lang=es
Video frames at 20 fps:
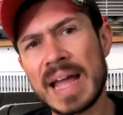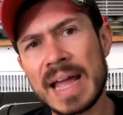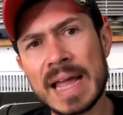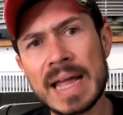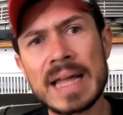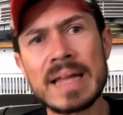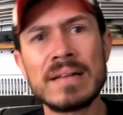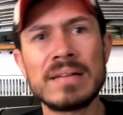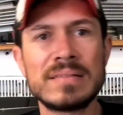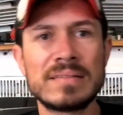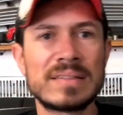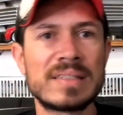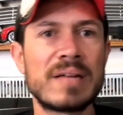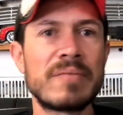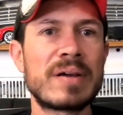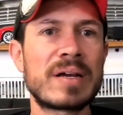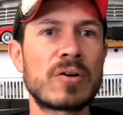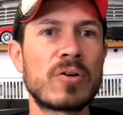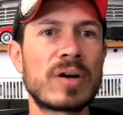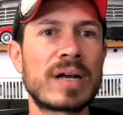Eh,
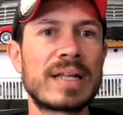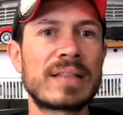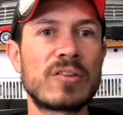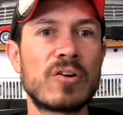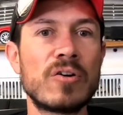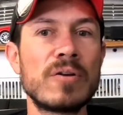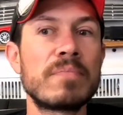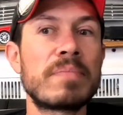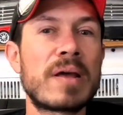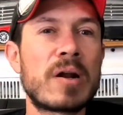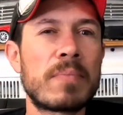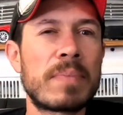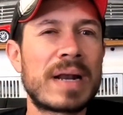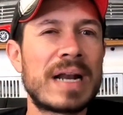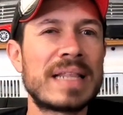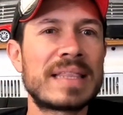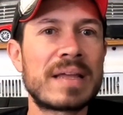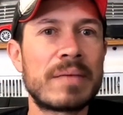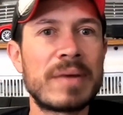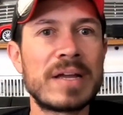se ve coquetón, pero
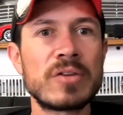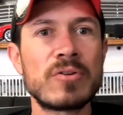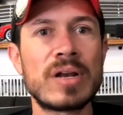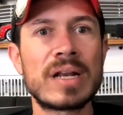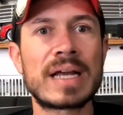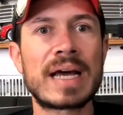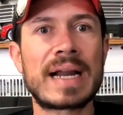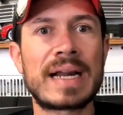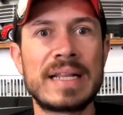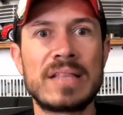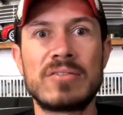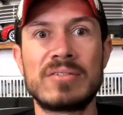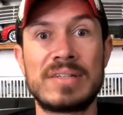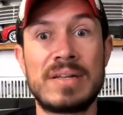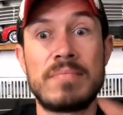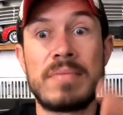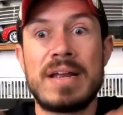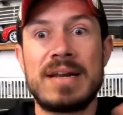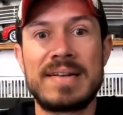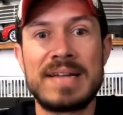para el tamaño del carrito
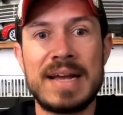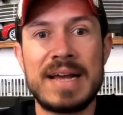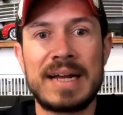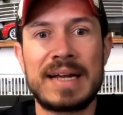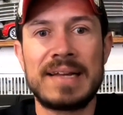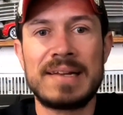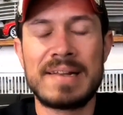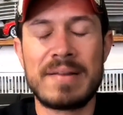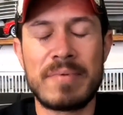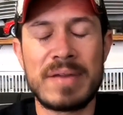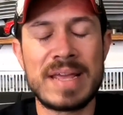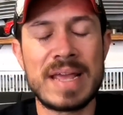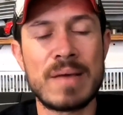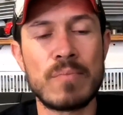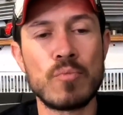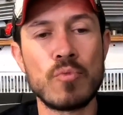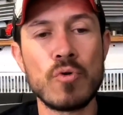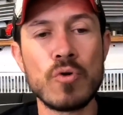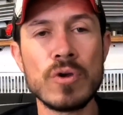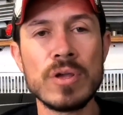se me hacía que se veía
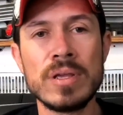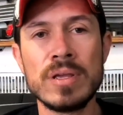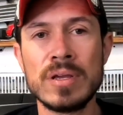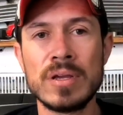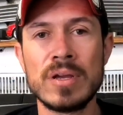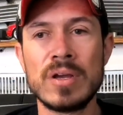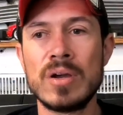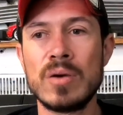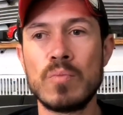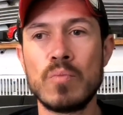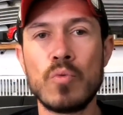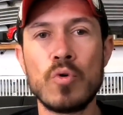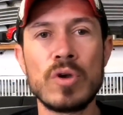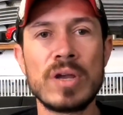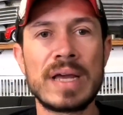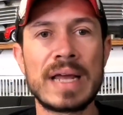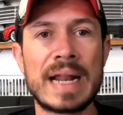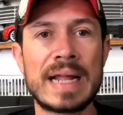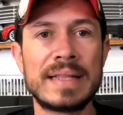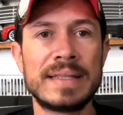muy,
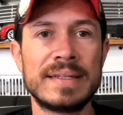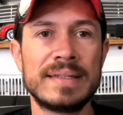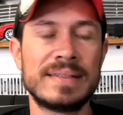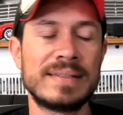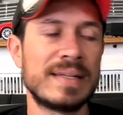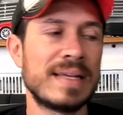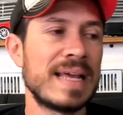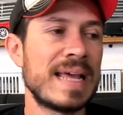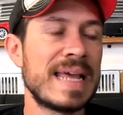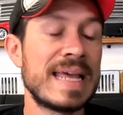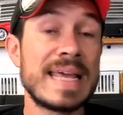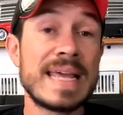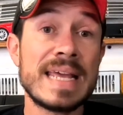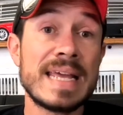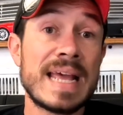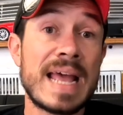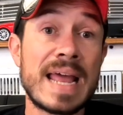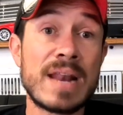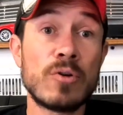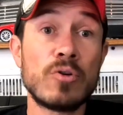muy grandes.
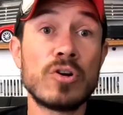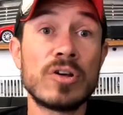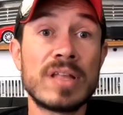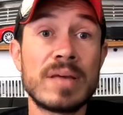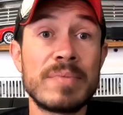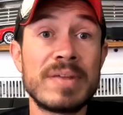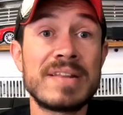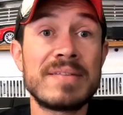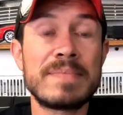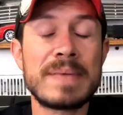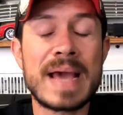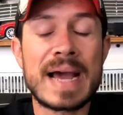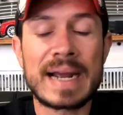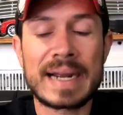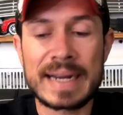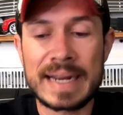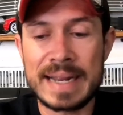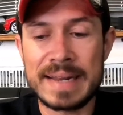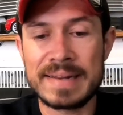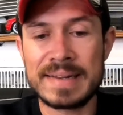Y en uno de mis
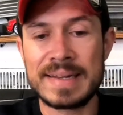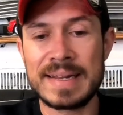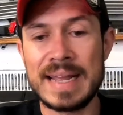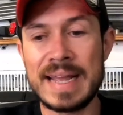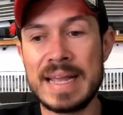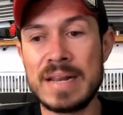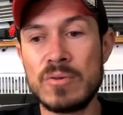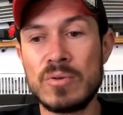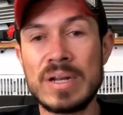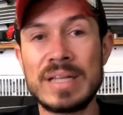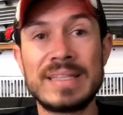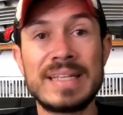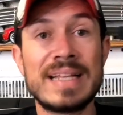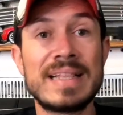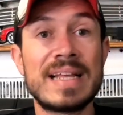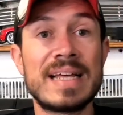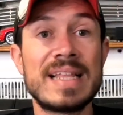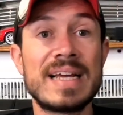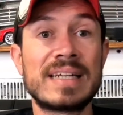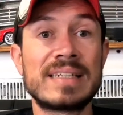viajes, en una
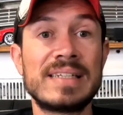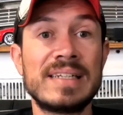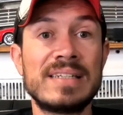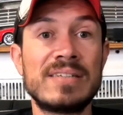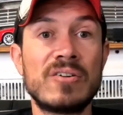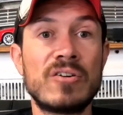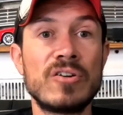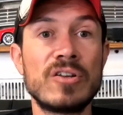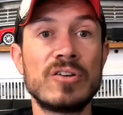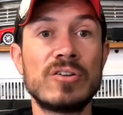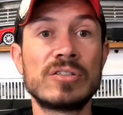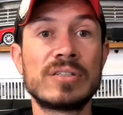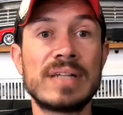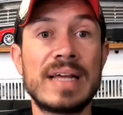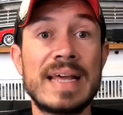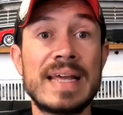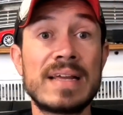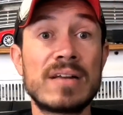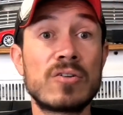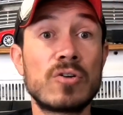tienda de accesorios,
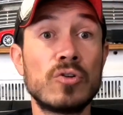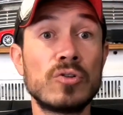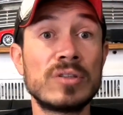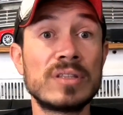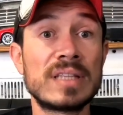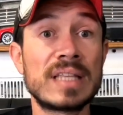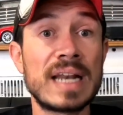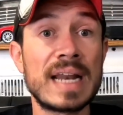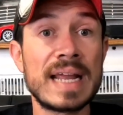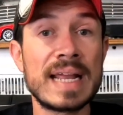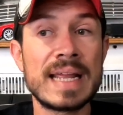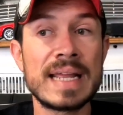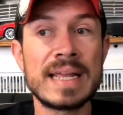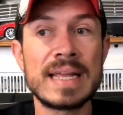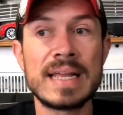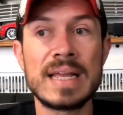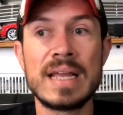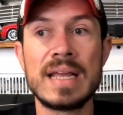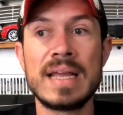encontré